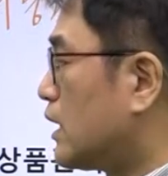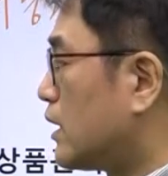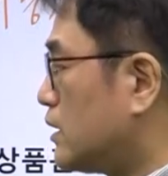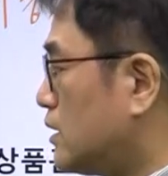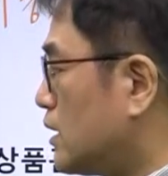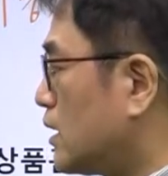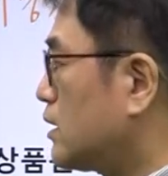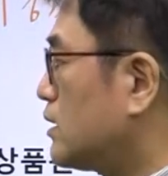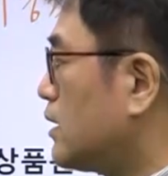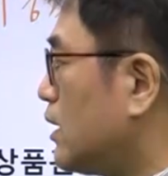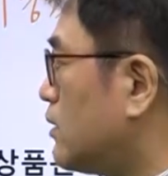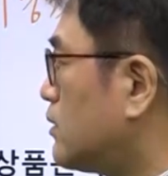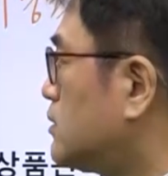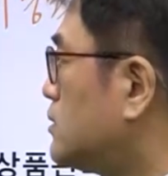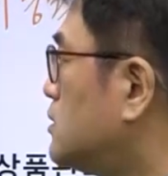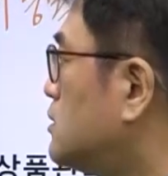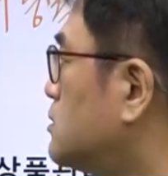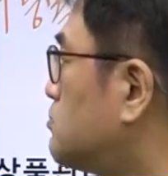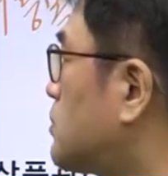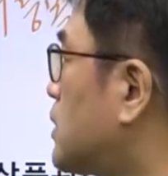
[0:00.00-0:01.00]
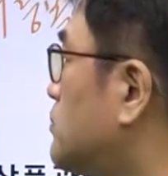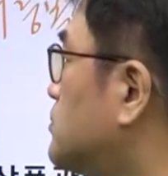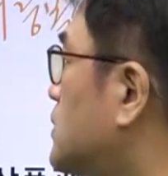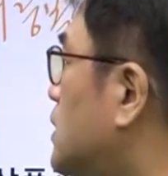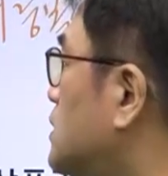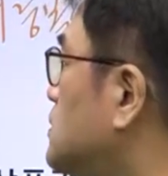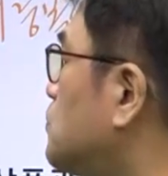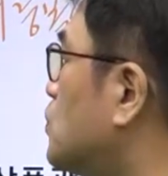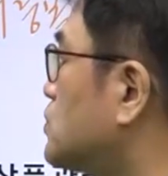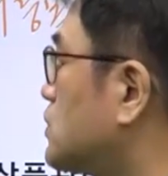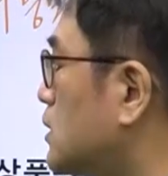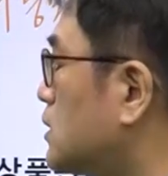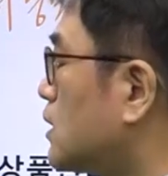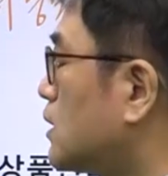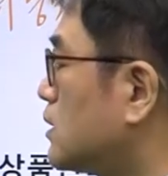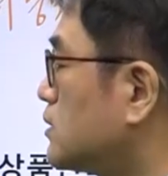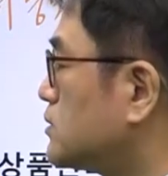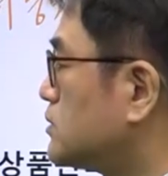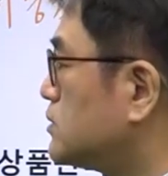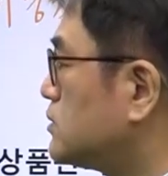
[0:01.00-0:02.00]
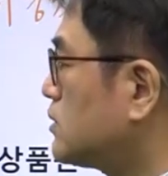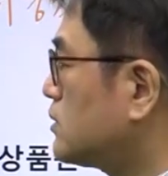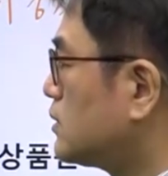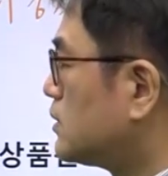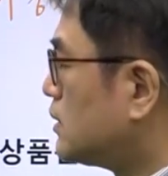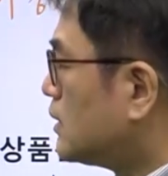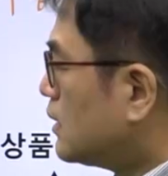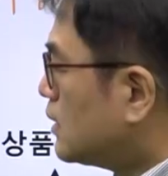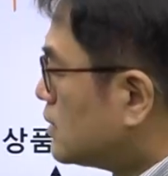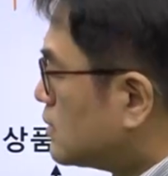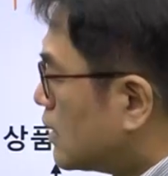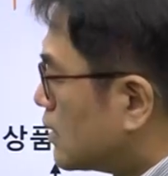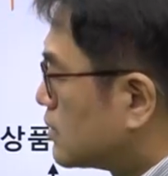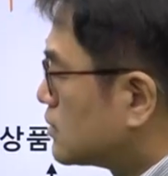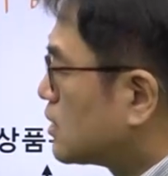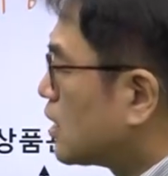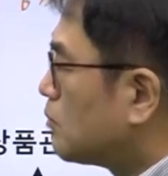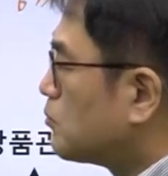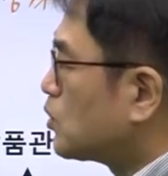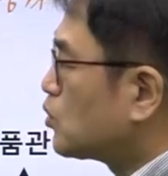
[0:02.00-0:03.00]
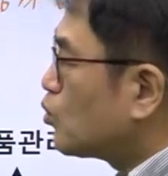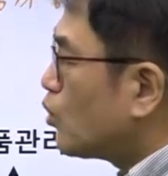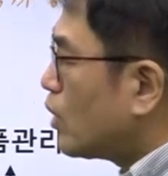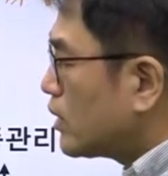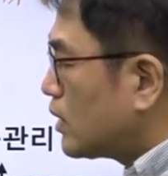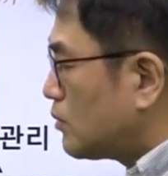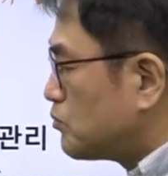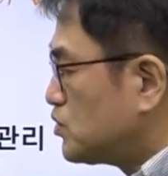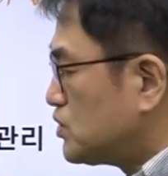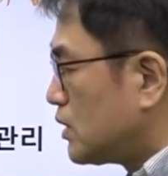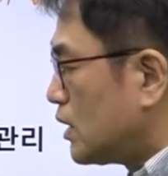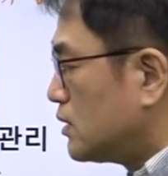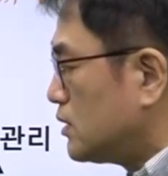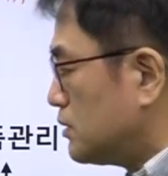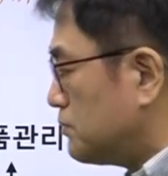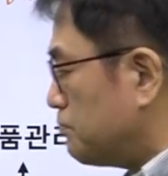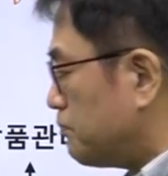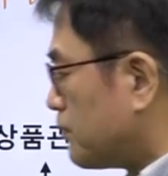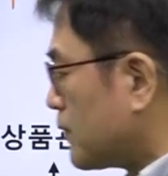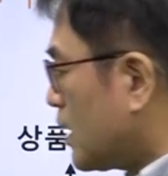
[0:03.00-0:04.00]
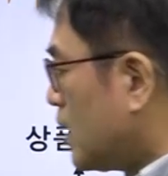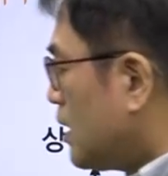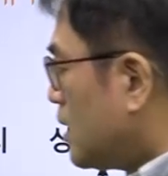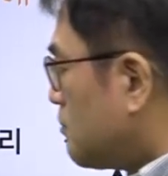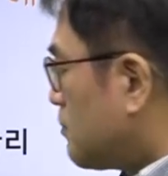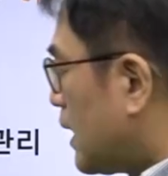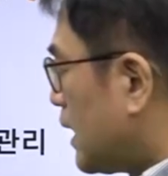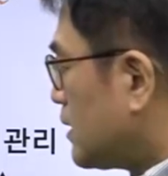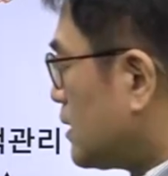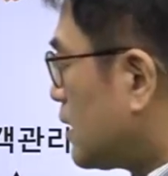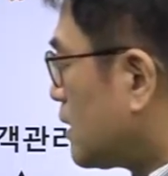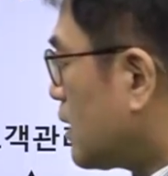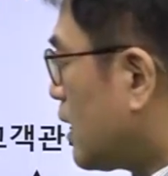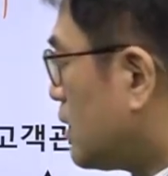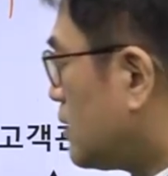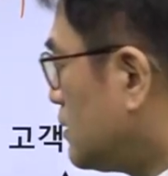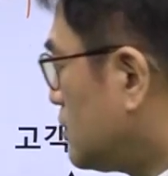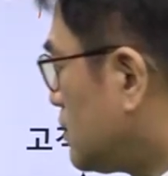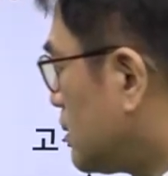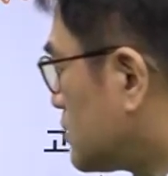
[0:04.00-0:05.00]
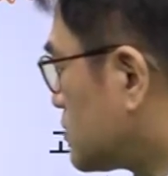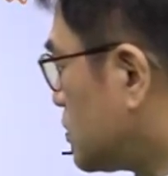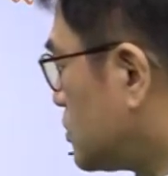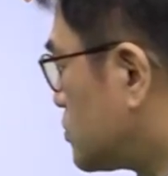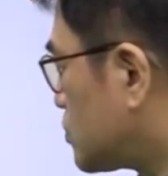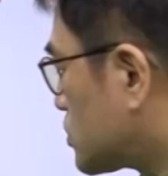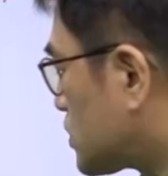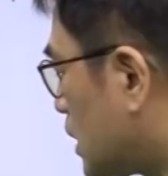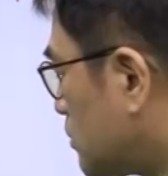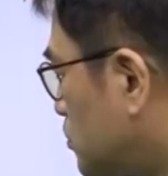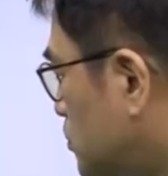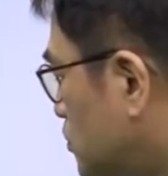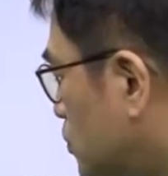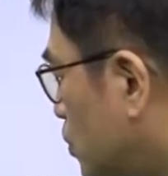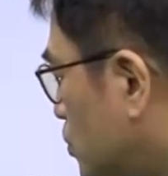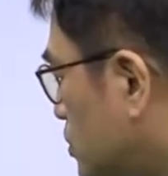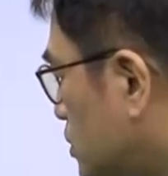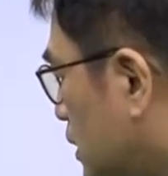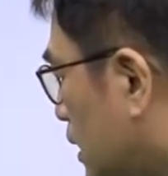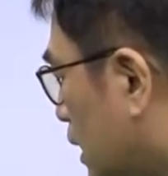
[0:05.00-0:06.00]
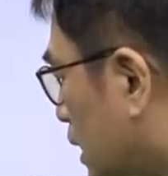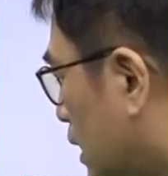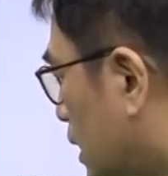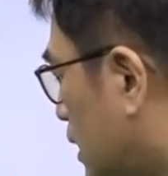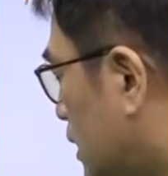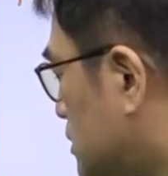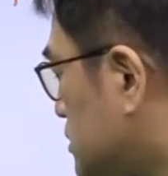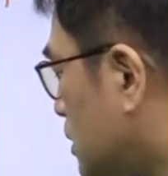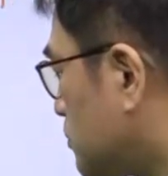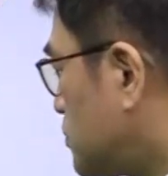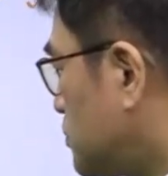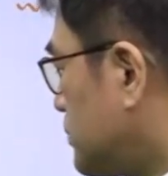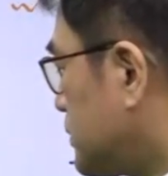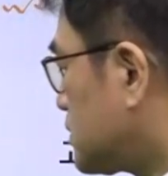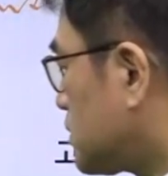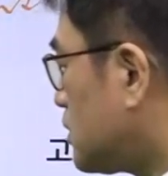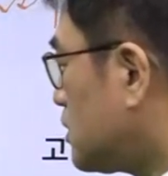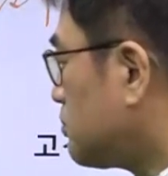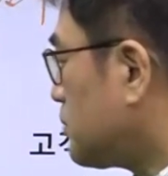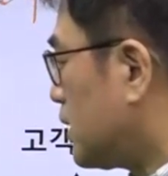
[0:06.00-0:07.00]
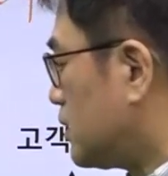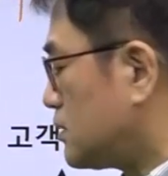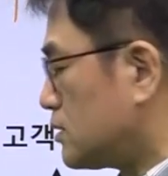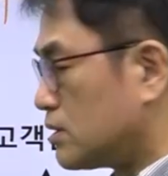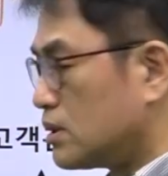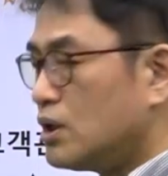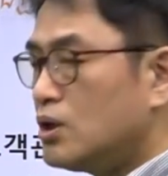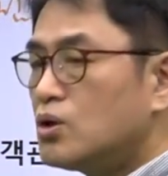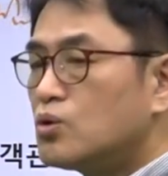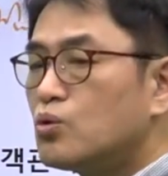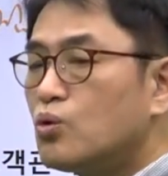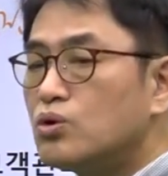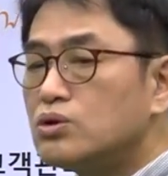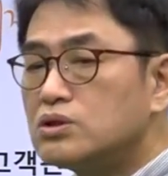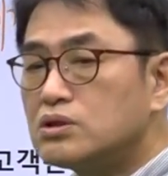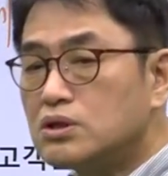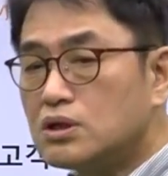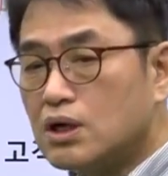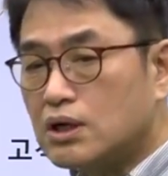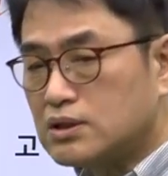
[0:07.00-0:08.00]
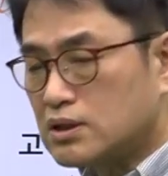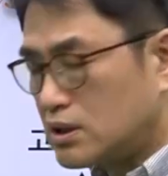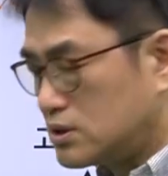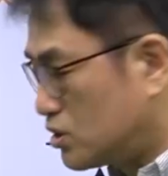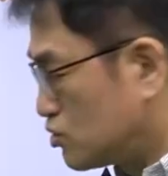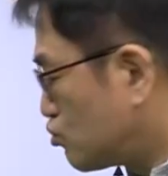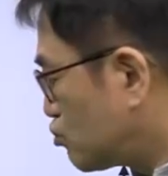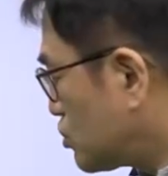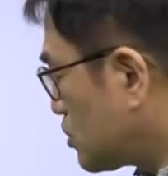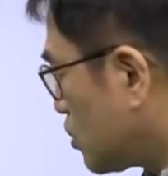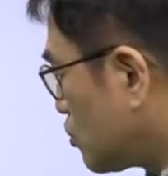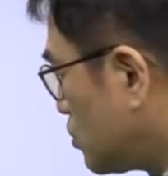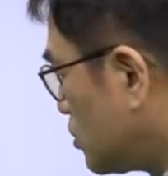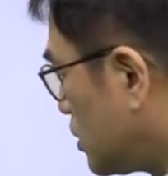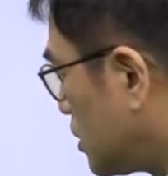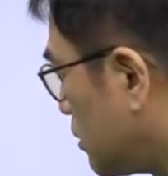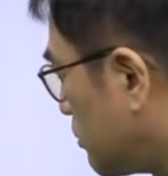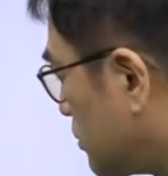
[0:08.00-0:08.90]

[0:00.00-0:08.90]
이야기를 하게 돼요. 반직하지 못하다는 것이죠. 네, 그 다음에 또 하나 문제는 만약에 예를 들어서 이쪽 상품 코드가 상품이 처음에는 코드를 갖다가 이제 숫자로